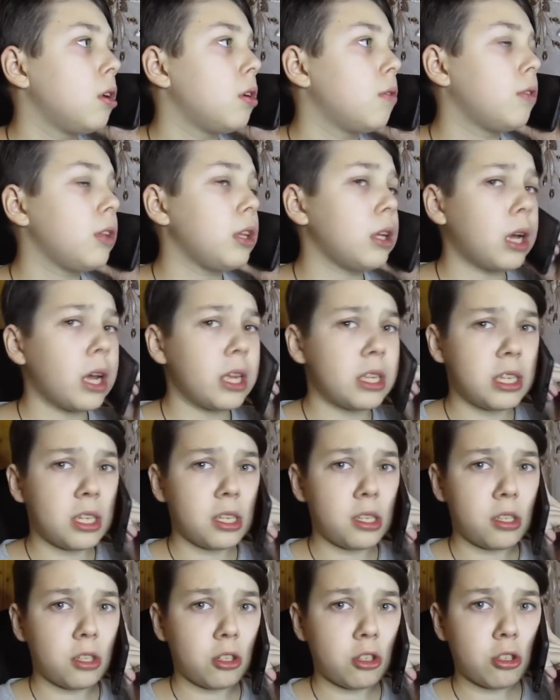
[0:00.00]
Вы не
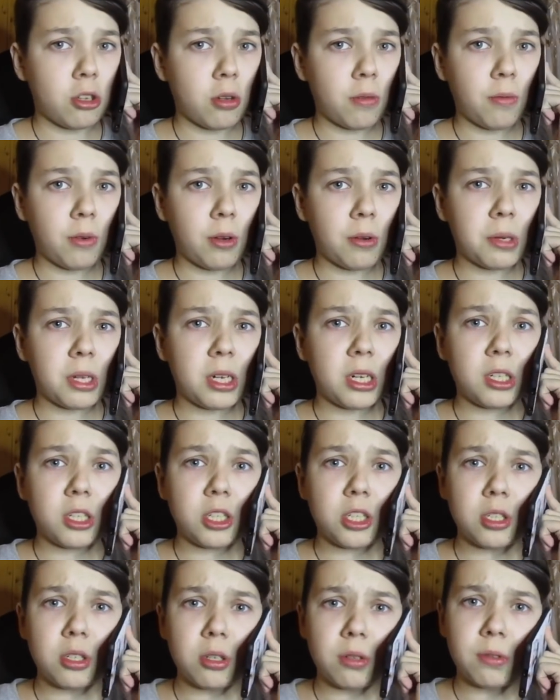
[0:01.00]
хотите, чтобы говорили,
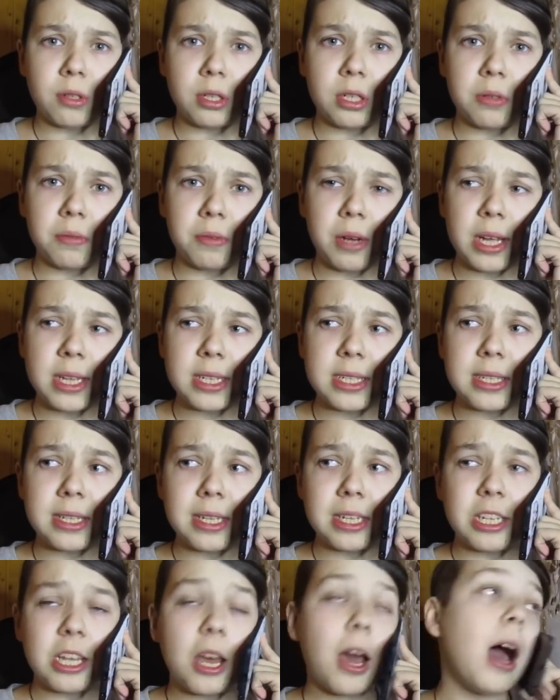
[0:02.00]
что вы
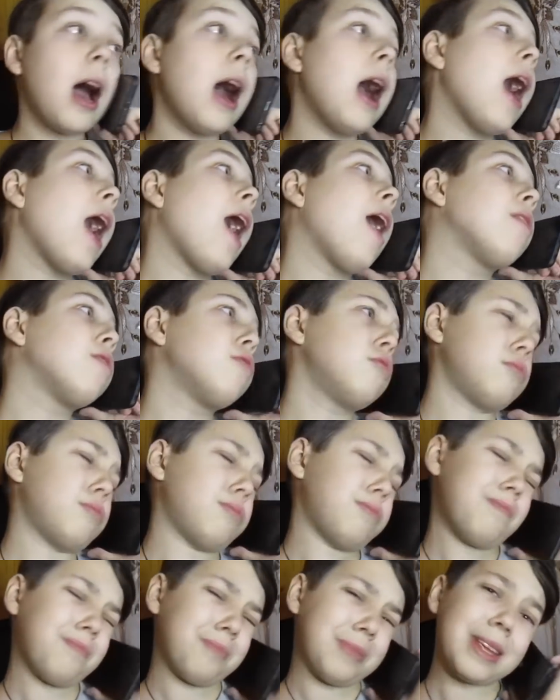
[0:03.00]
хвастаете? А, ну,
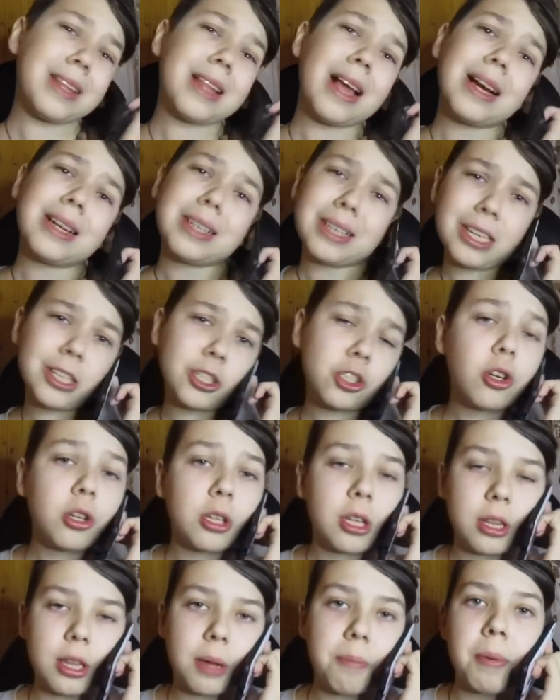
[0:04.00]
тогда хорошо,
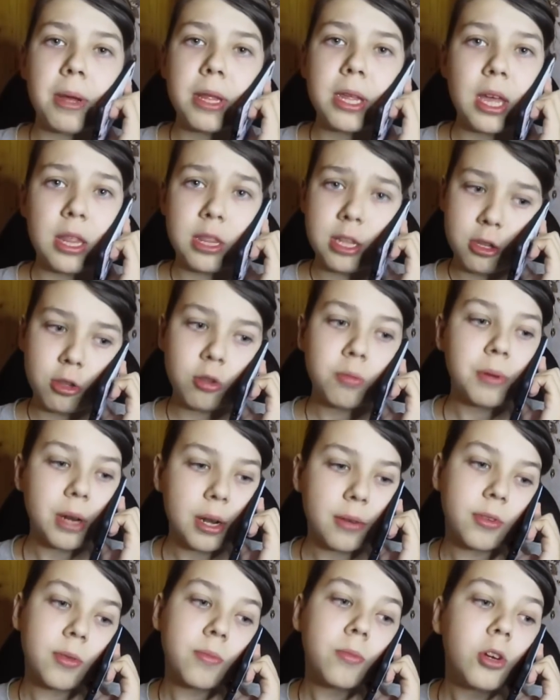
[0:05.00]
тогда понятно, а то
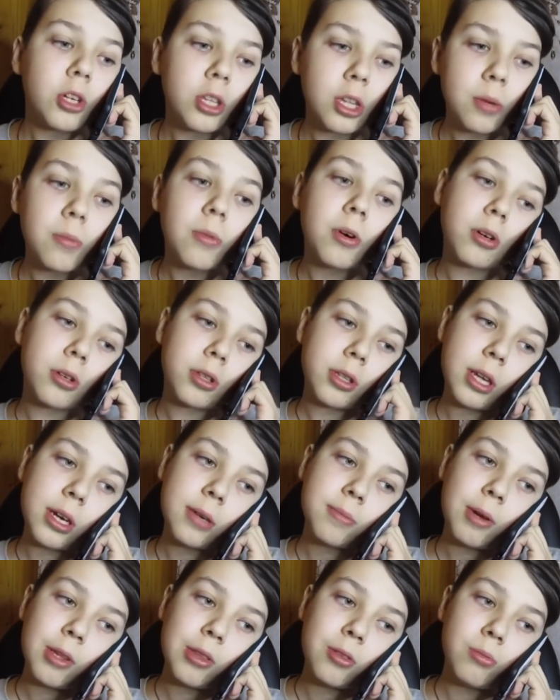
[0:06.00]
правда многие могут так
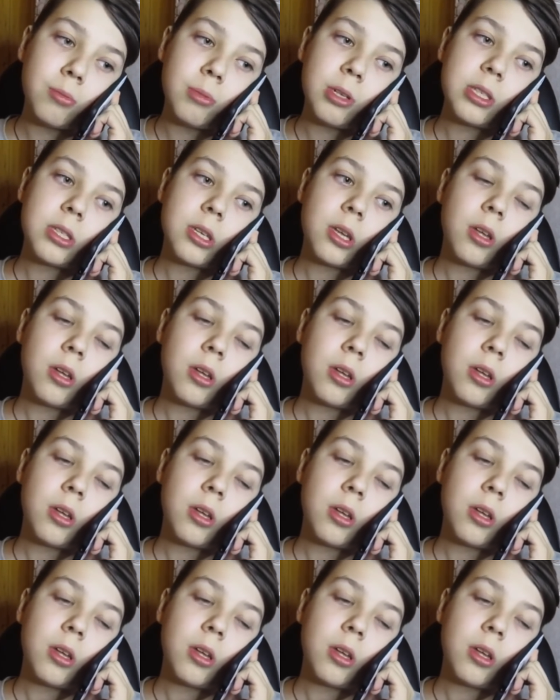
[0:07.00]
подумать.